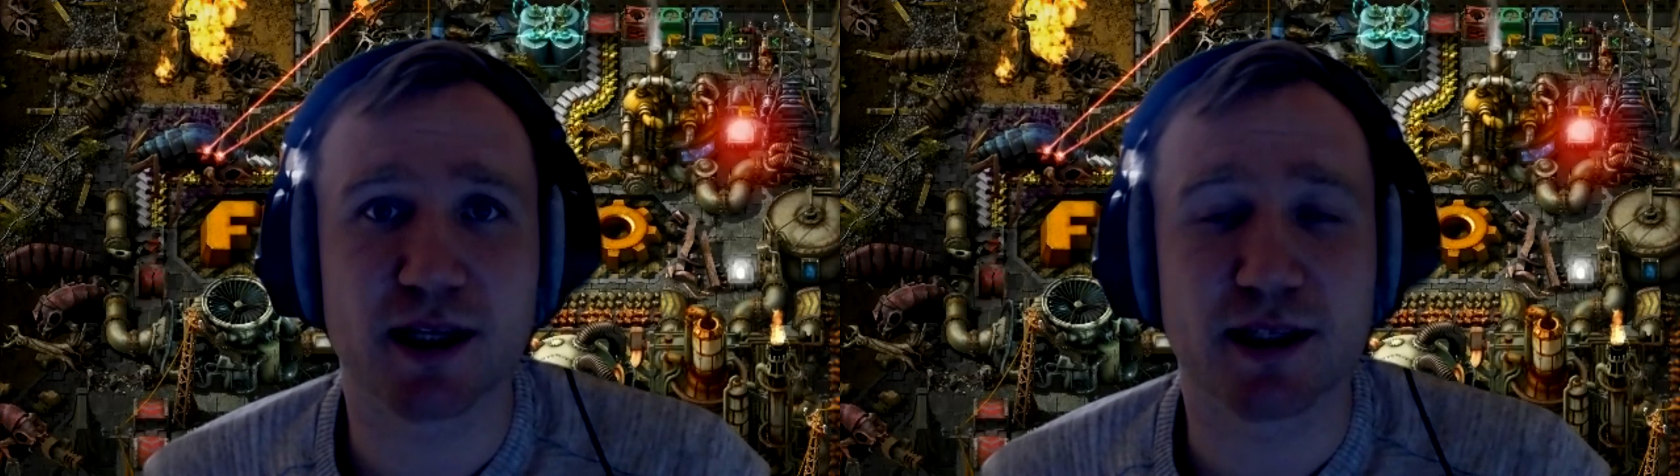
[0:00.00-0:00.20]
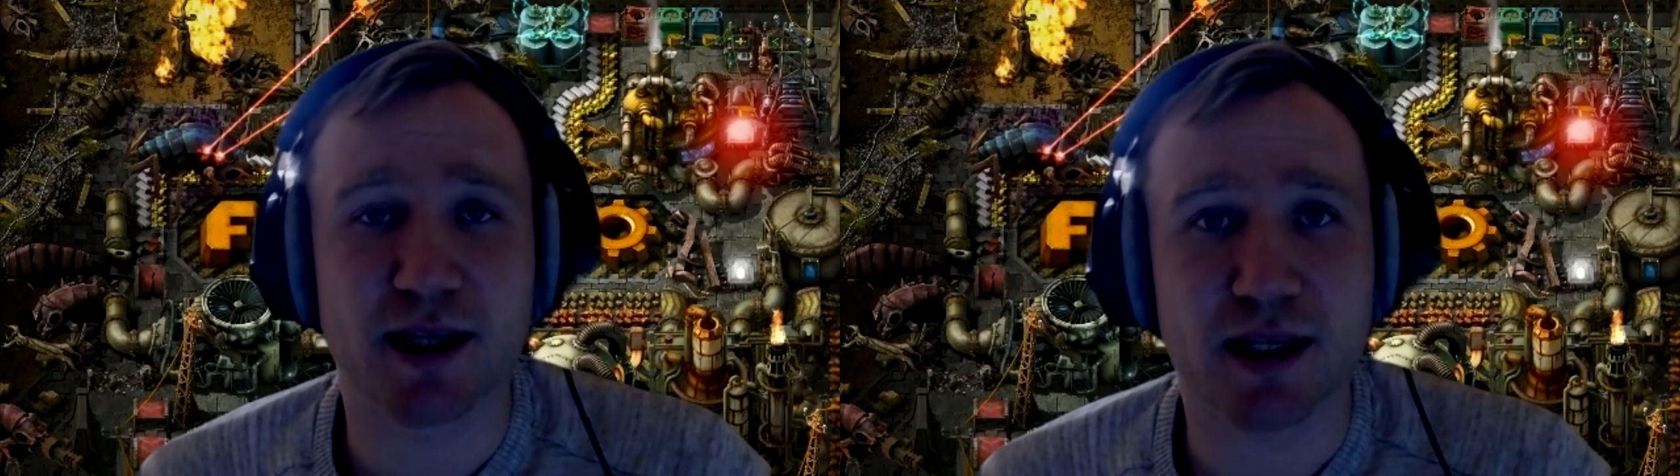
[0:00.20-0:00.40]

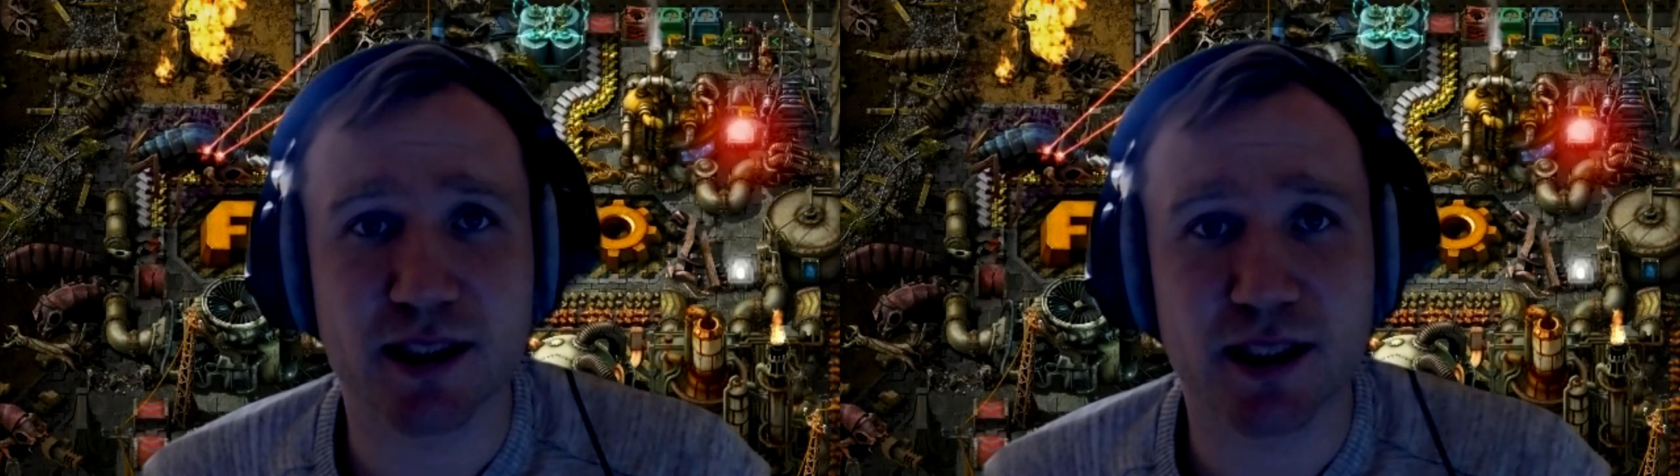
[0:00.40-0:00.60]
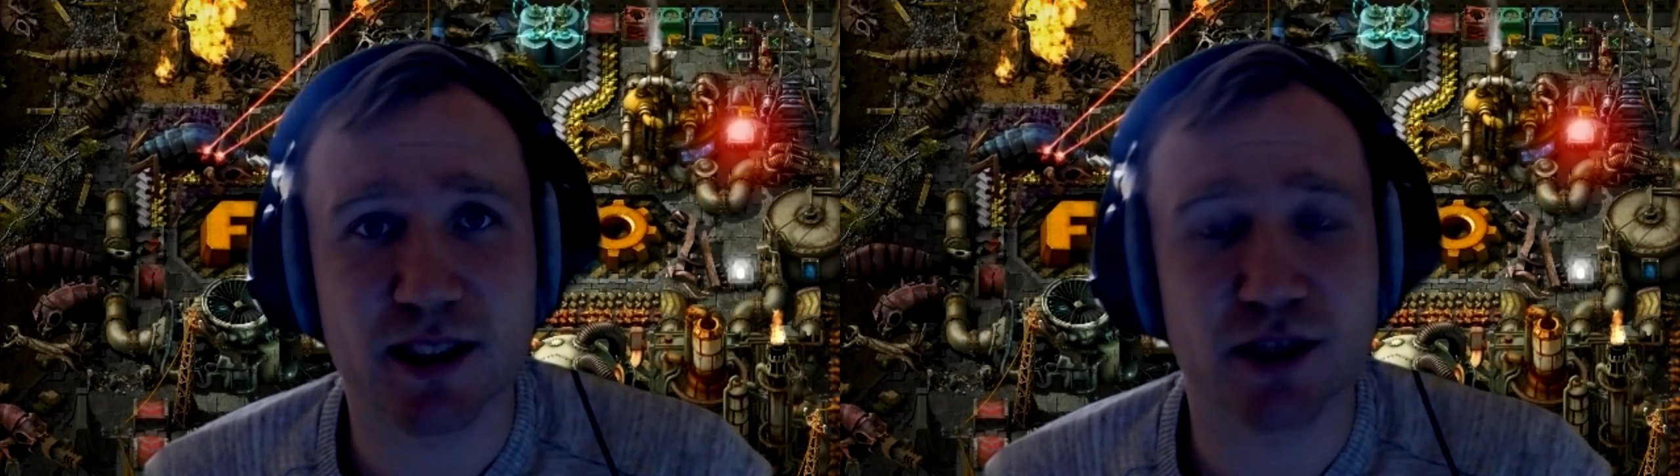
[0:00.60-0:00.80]
dachte
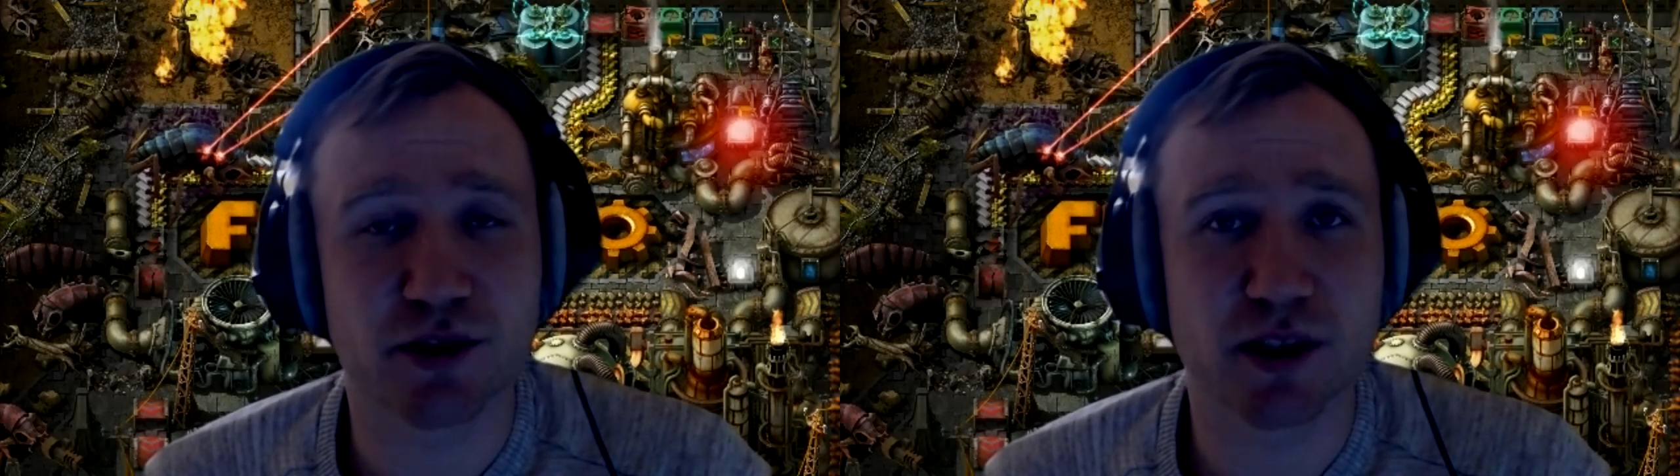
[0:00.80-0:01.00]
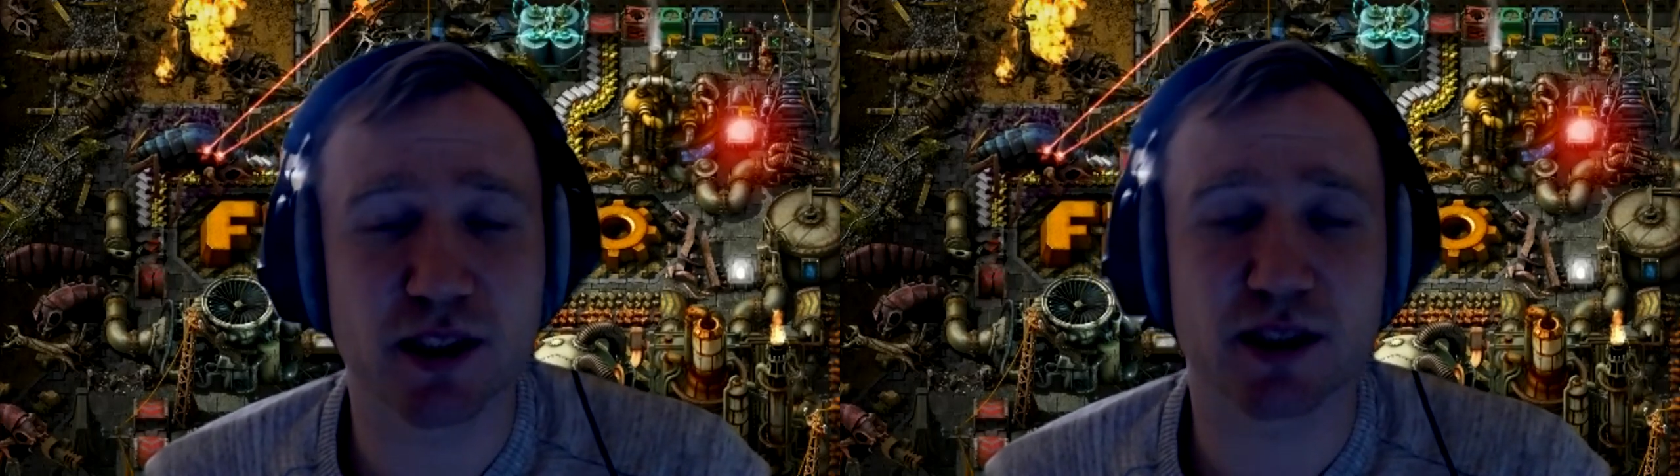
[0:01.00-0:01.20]
ich
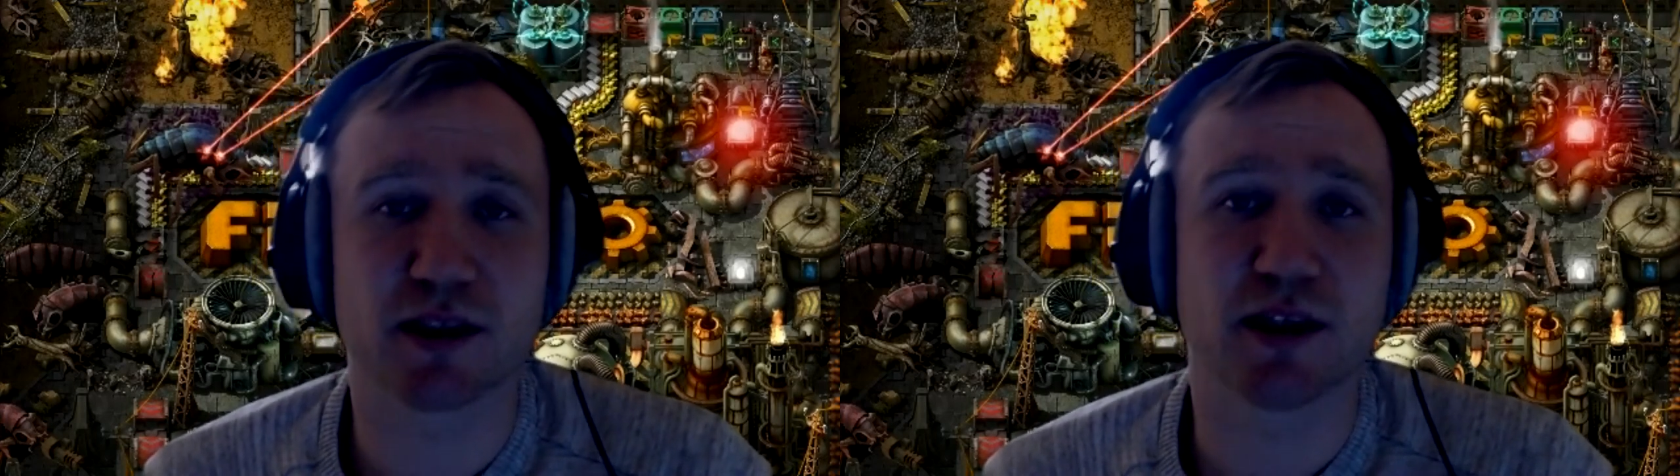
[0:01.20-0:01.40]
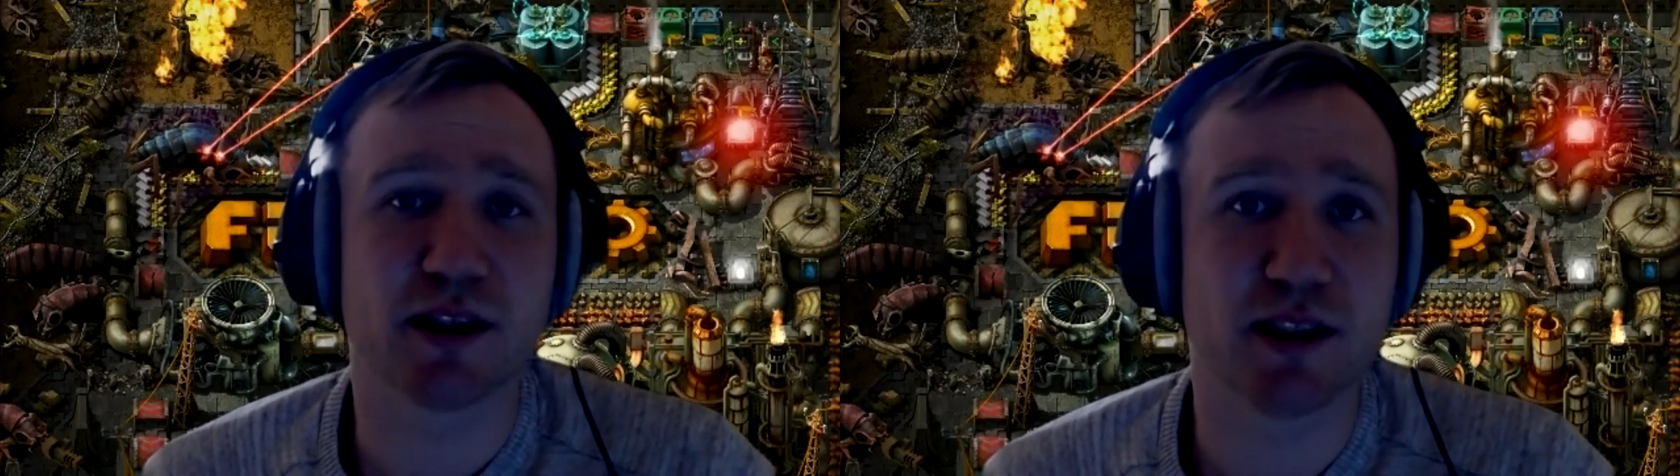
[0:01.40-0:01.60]
natürlich,
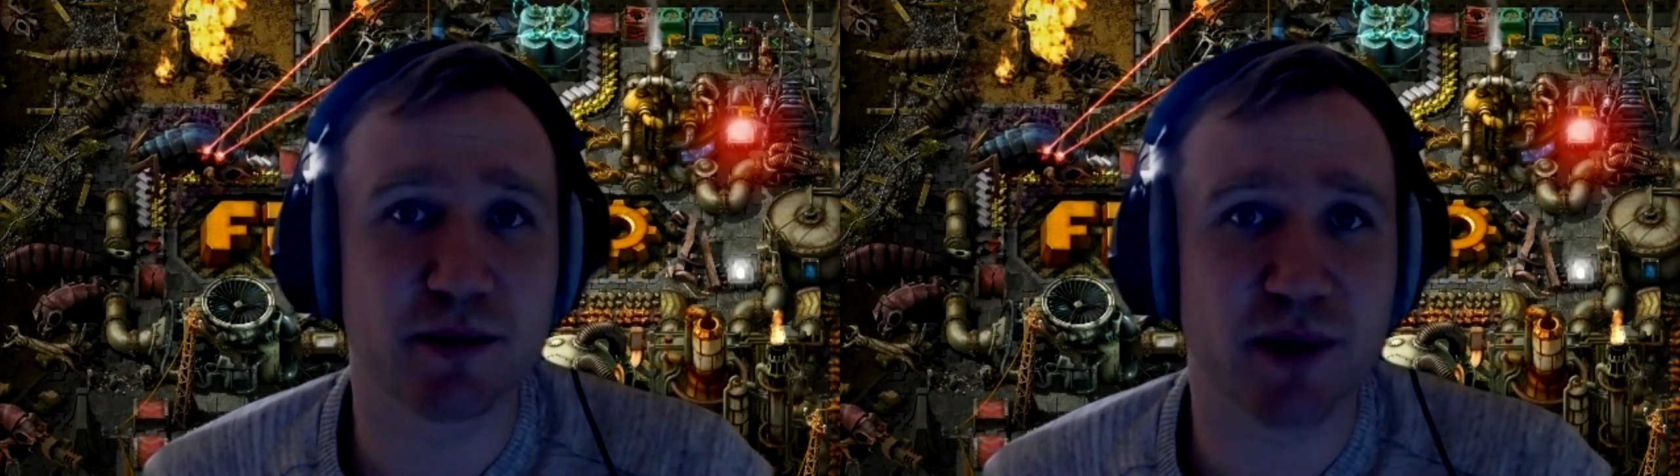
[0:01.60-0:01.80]
diese